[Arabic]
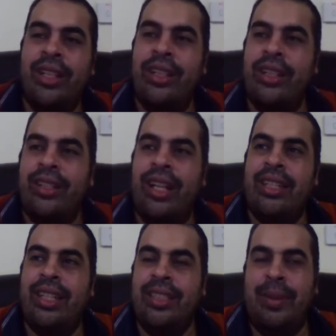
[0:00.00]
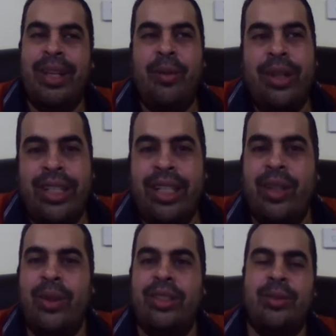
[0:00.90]
آه، لا ده لازم حاجه
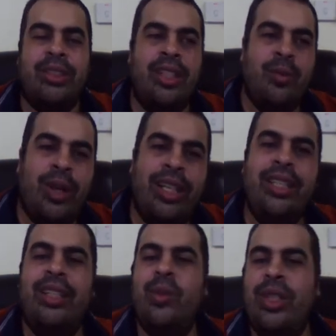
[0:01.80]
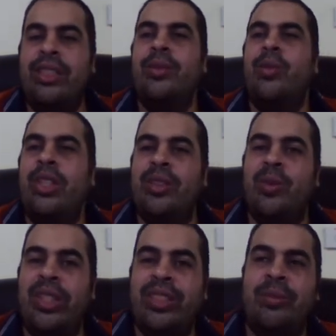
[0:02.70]
معينه ولازم ستايل معين ولازم
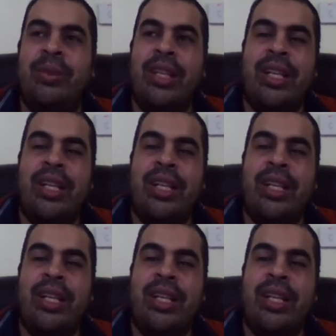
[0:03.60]
ولازم ولازم